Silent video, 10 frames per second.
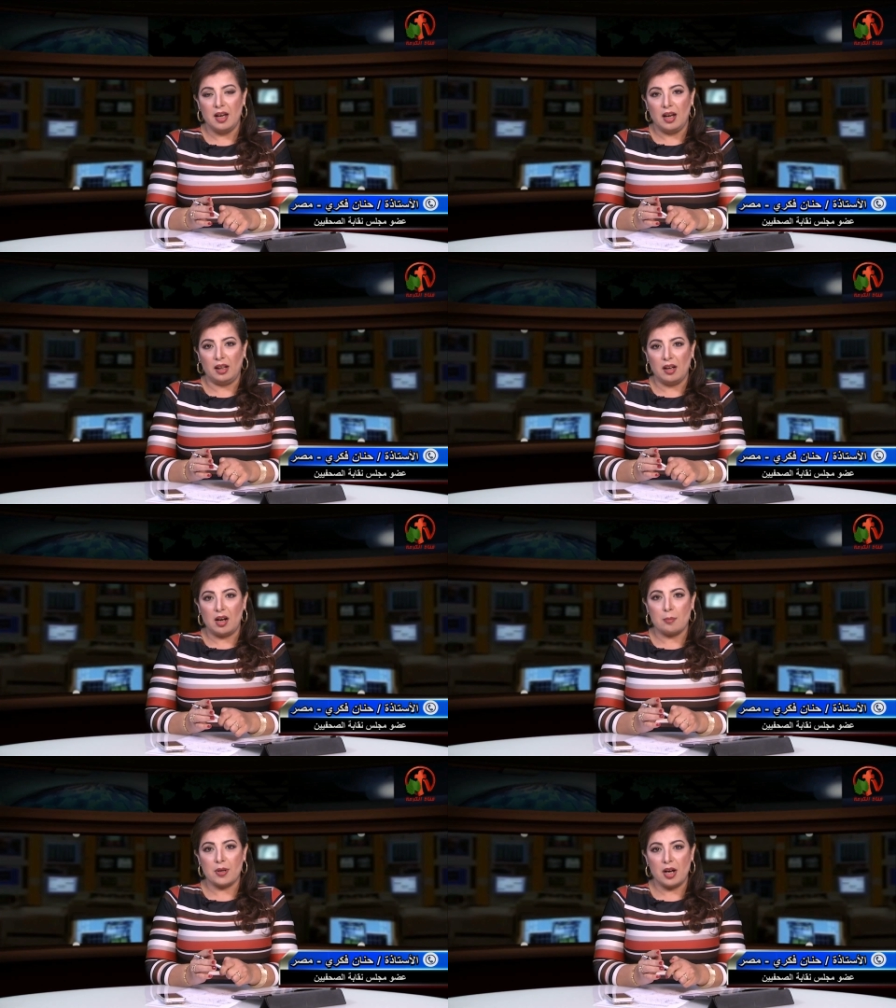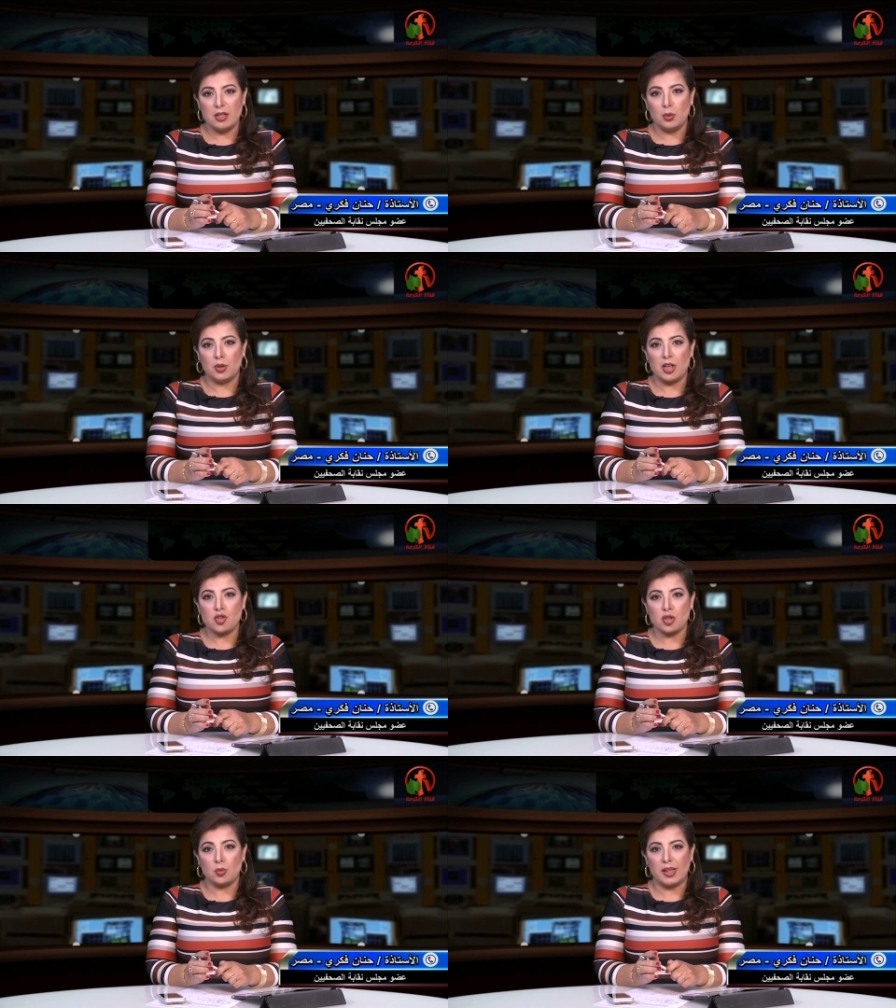علاقه براي
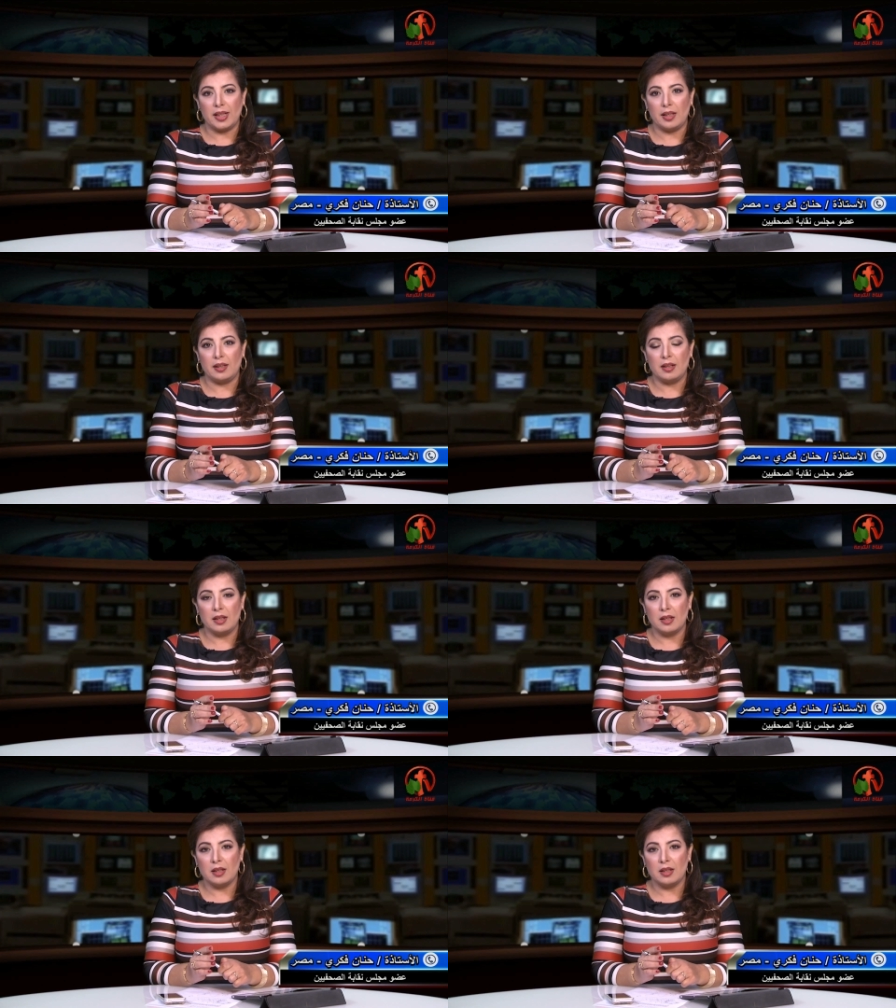ونشر ولا ايه